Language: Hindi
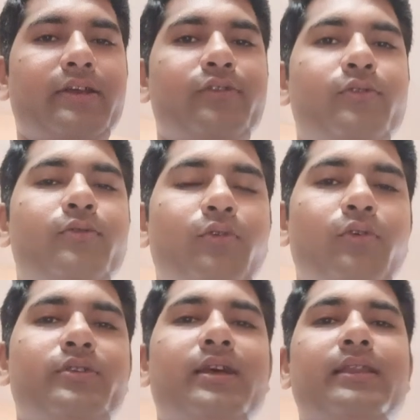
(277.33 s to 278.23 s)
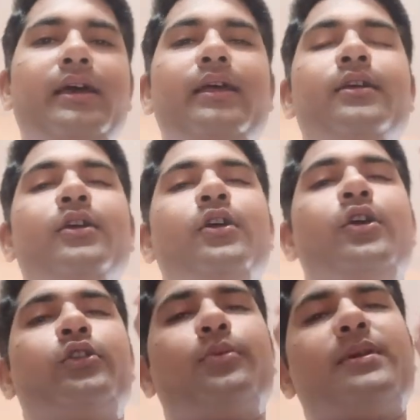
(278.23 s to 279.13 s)
के थ्रू हो जाता है
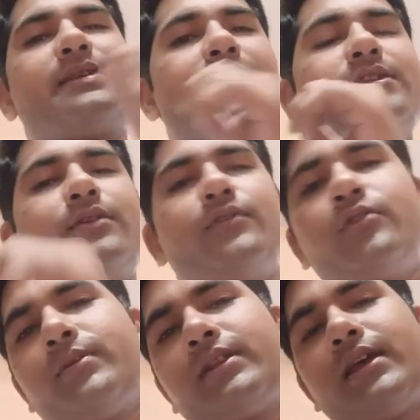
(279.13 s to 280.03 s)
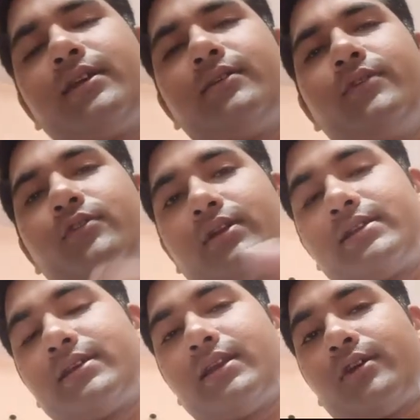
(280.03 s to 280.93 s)
तो बस आज की वीडियो में इतना ही वीडियो अगर
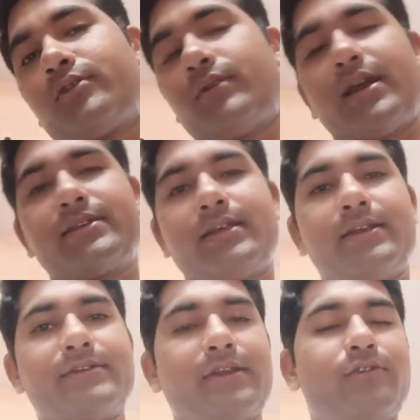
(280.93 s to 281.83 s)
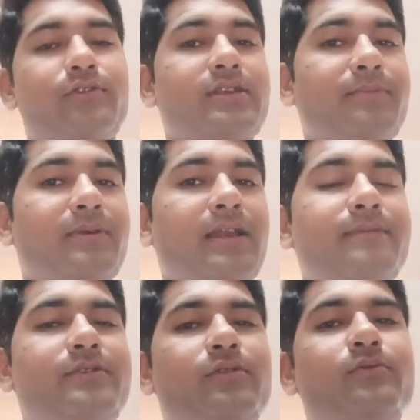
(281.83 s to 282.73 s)
अच्छा लगा तो लाइक शेयर एंड चैनल को सब्सक्राइब
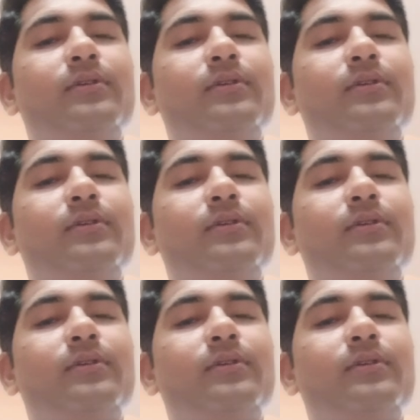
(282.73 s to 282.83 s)
जरूर